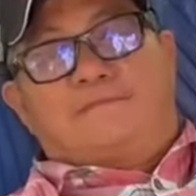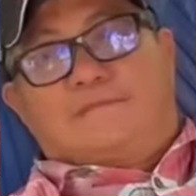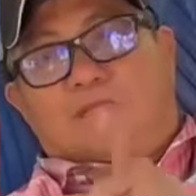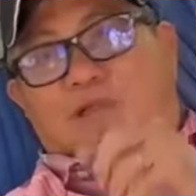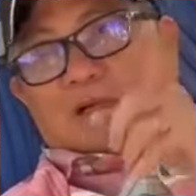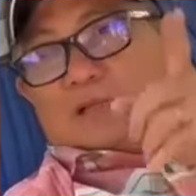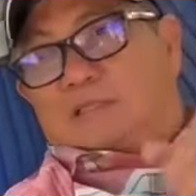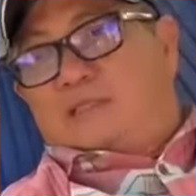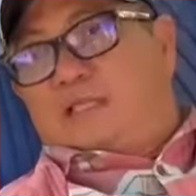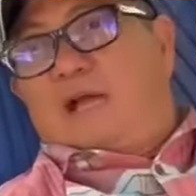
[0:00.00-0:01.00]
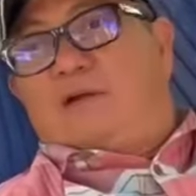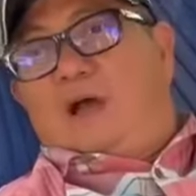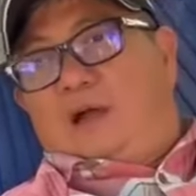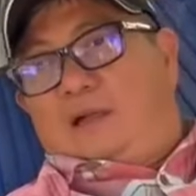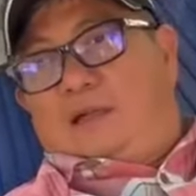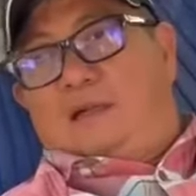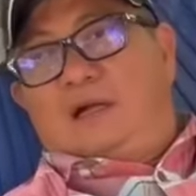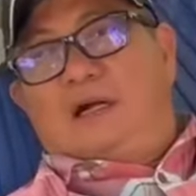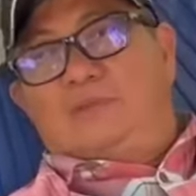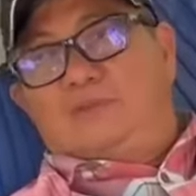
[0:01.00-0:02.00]
rồi sau đó
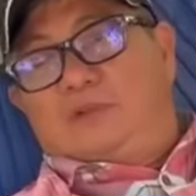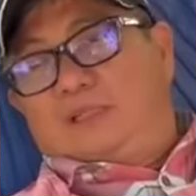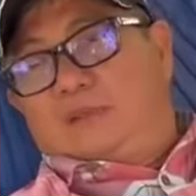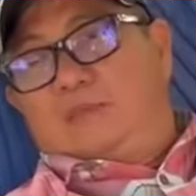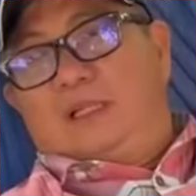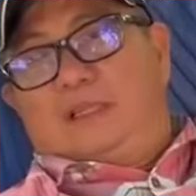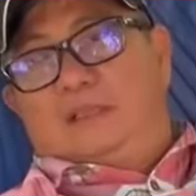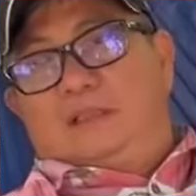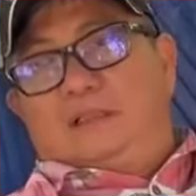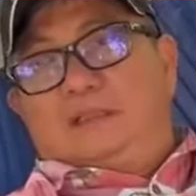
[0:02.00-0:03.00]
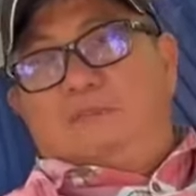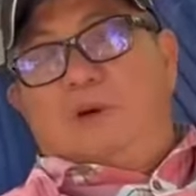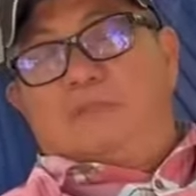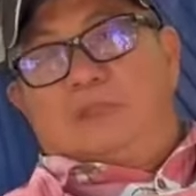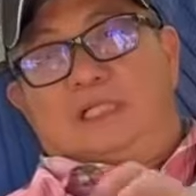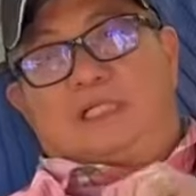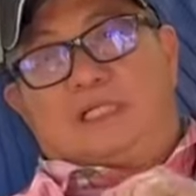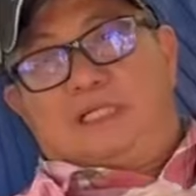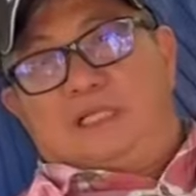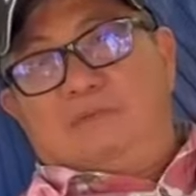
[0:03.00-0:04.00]
có công chúa tận bình một
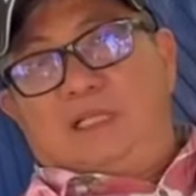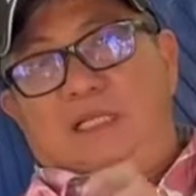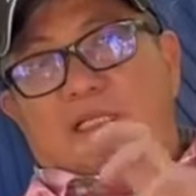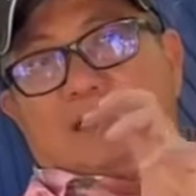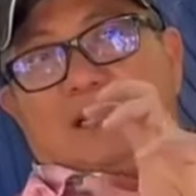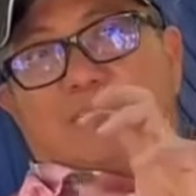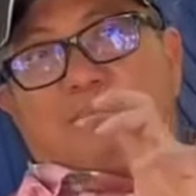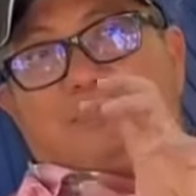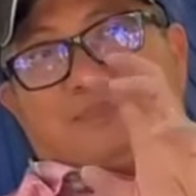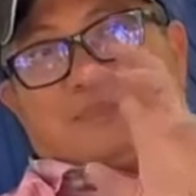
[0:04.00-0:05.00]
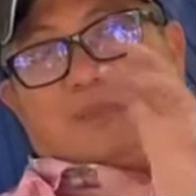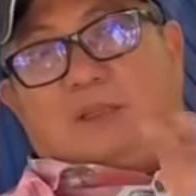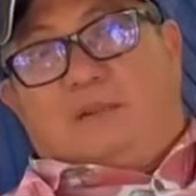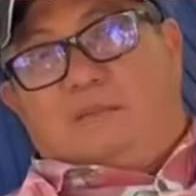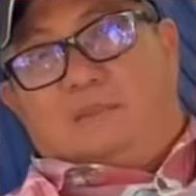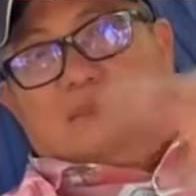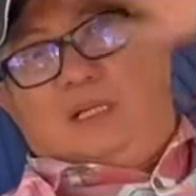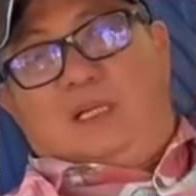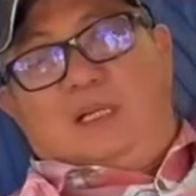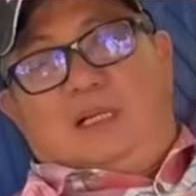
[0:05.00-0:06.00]
người giống như à,
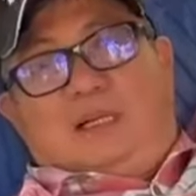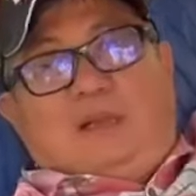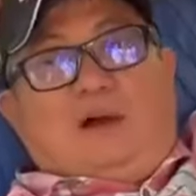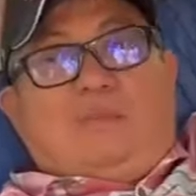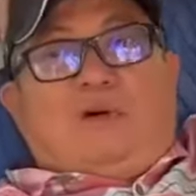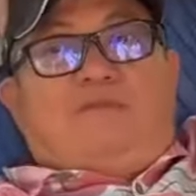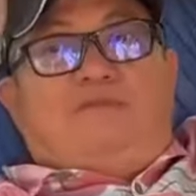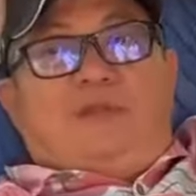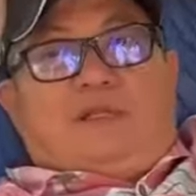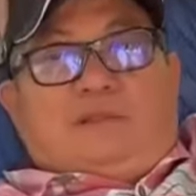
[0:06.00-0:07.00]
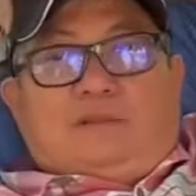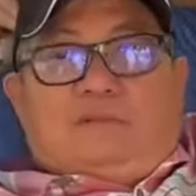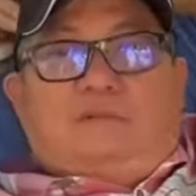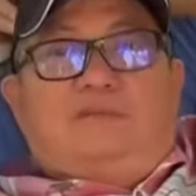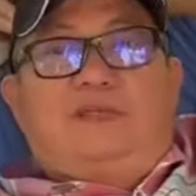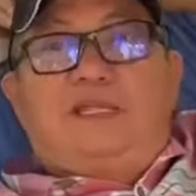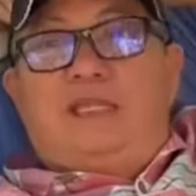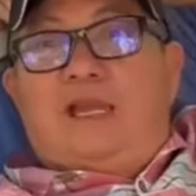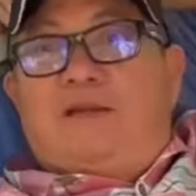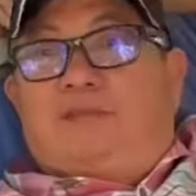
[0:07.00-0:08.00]
à, lo một việc việc
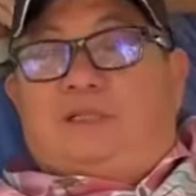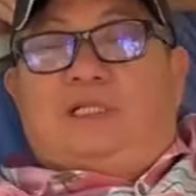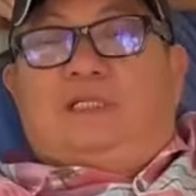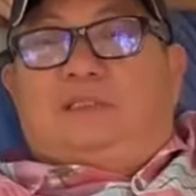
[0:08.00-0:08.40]
nhà việc nước